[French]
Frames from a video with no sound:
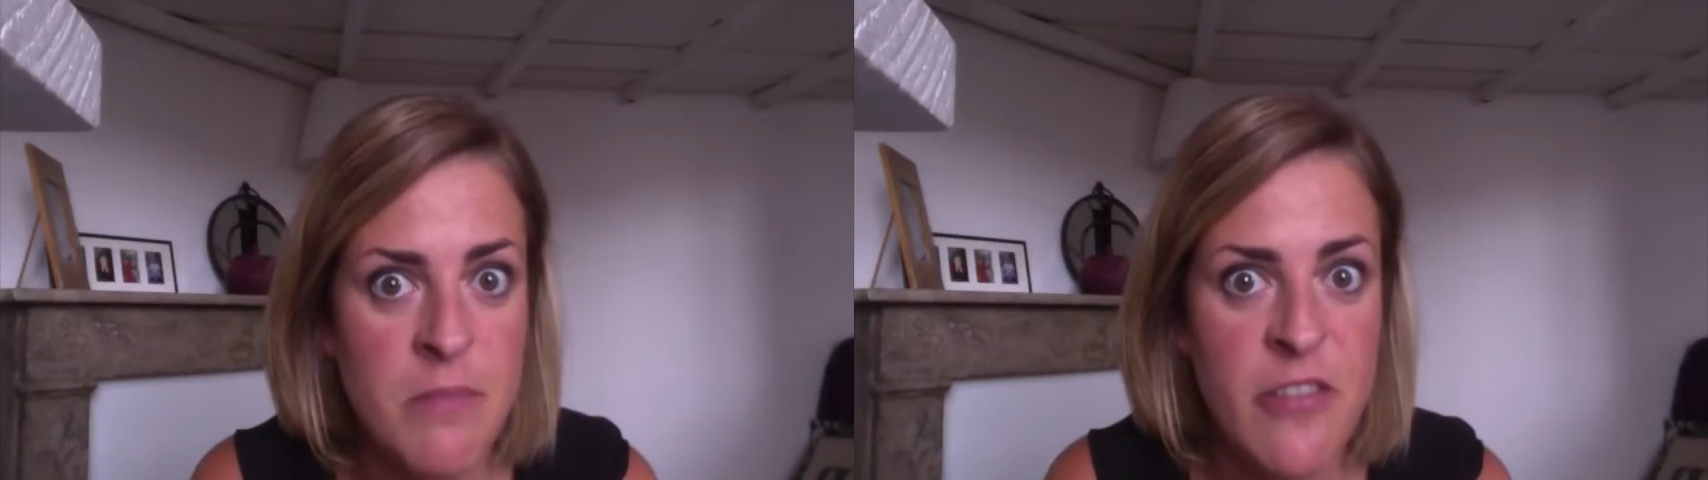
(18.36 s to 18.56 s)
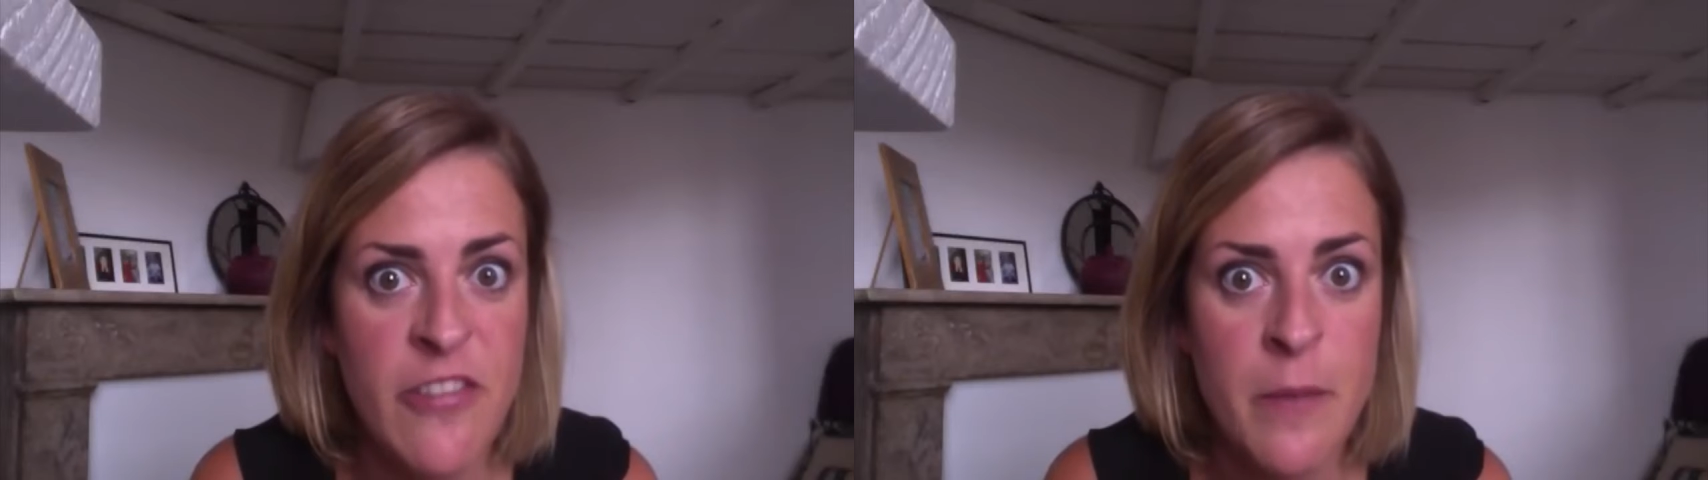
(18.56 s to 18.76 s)

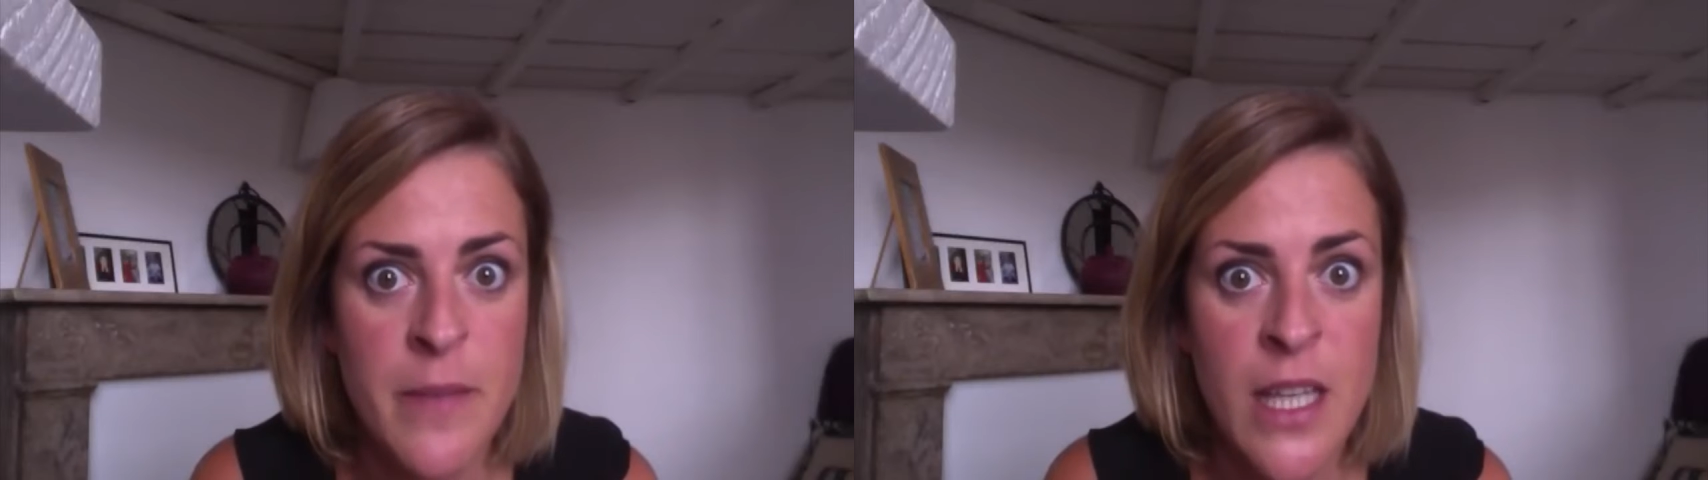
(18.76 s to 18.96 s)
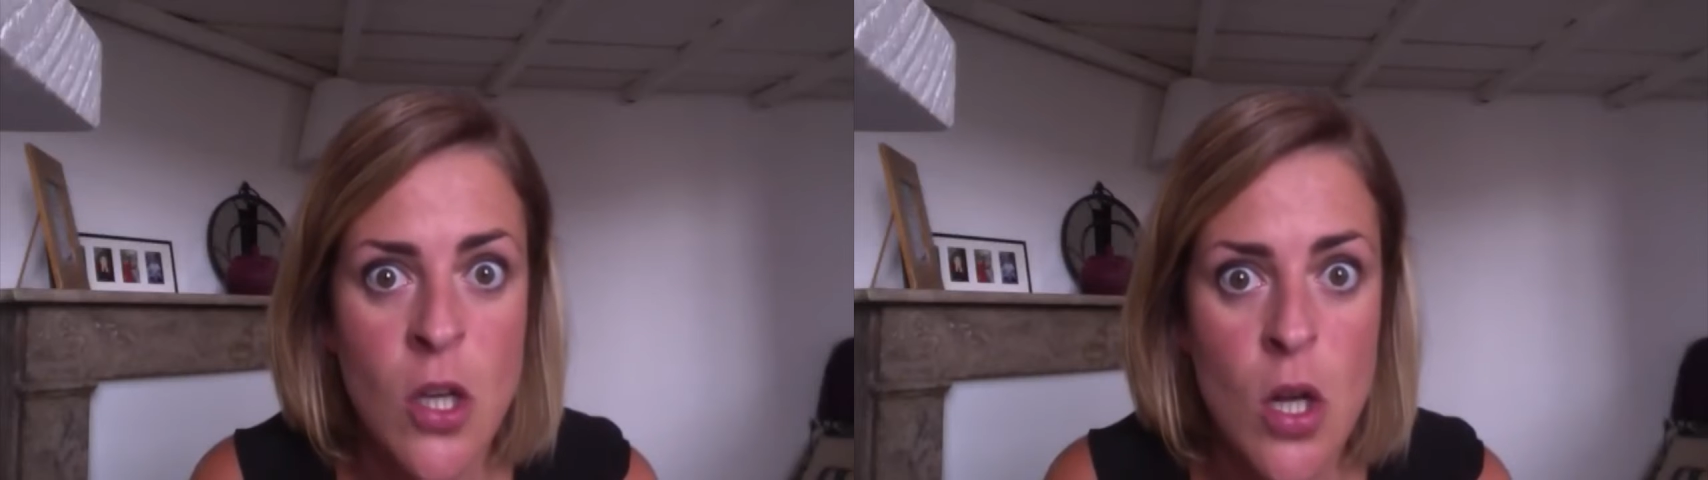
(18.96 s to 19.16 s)
Mais ferme
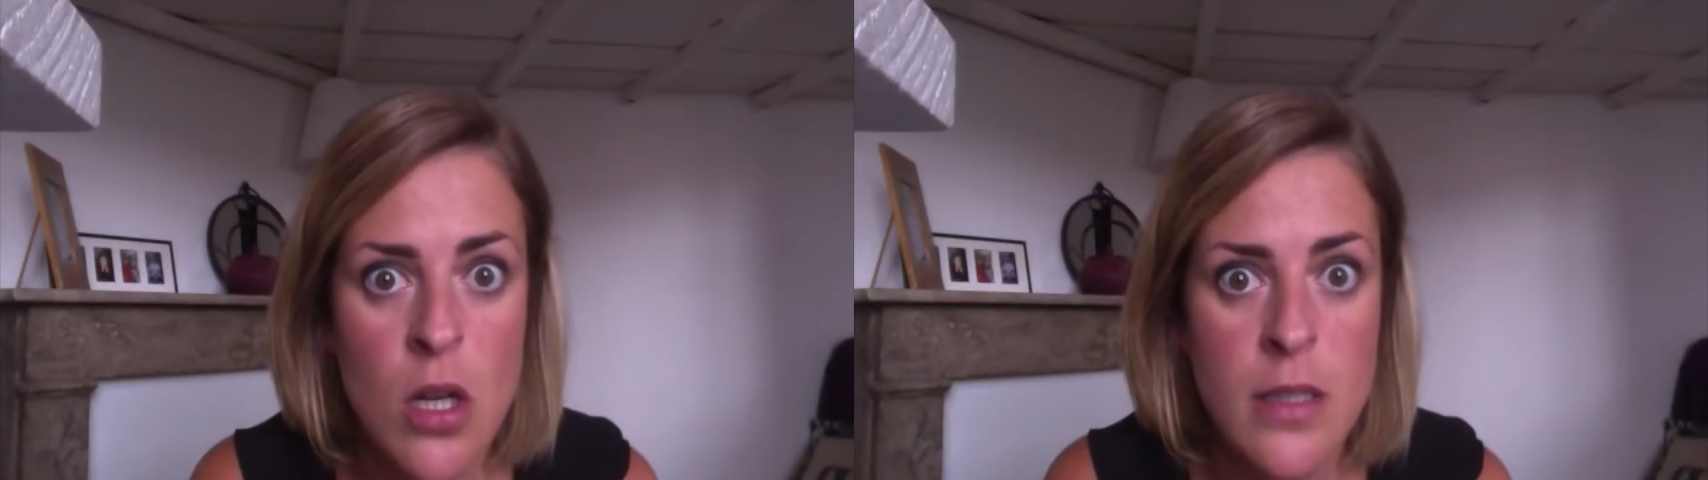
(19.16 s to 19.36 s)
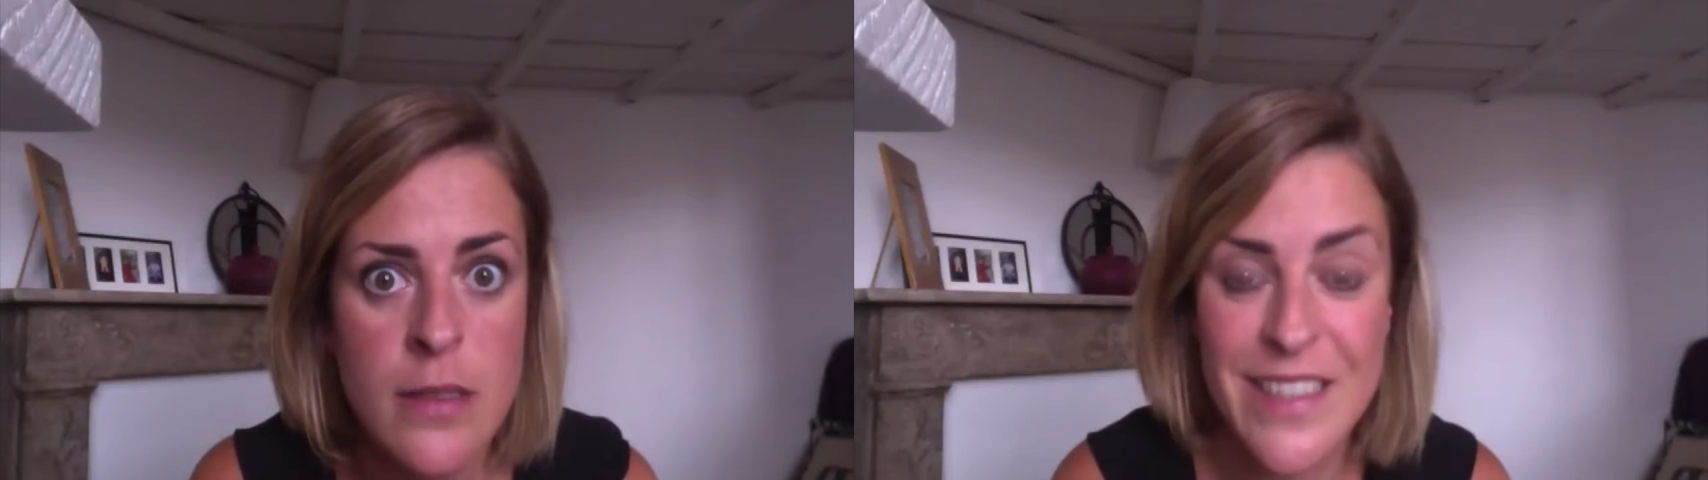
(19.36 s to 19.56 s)
ta
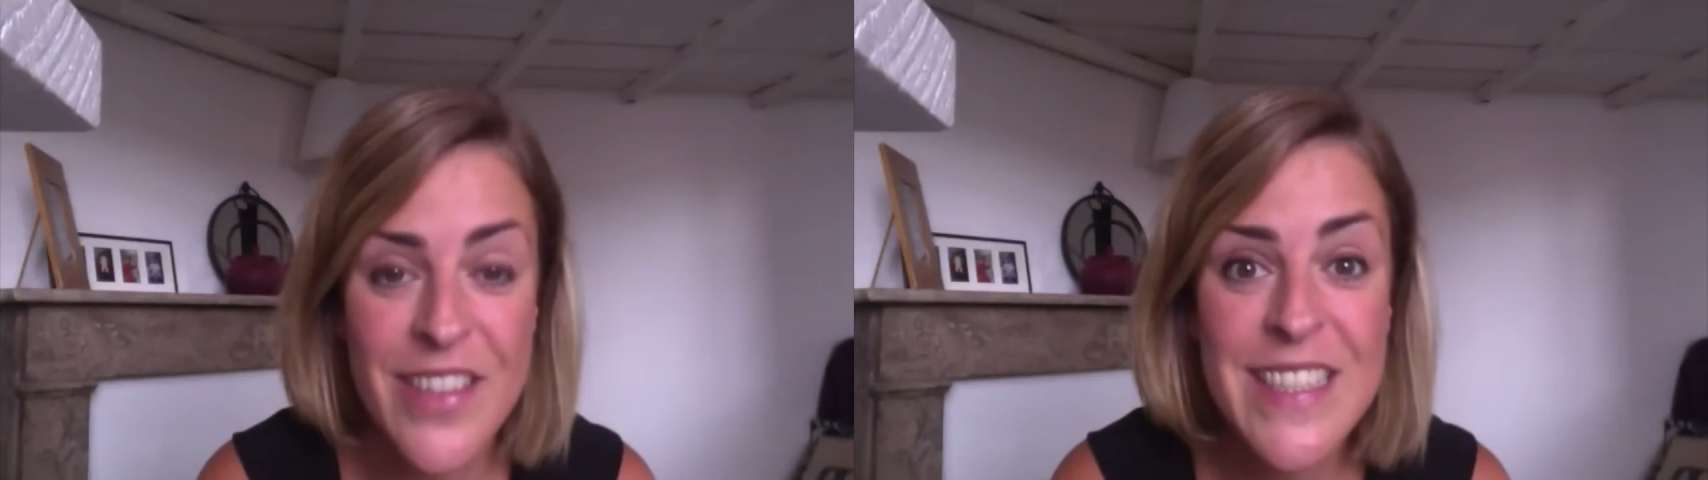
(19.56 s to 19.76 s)
gueule. C'est vrai,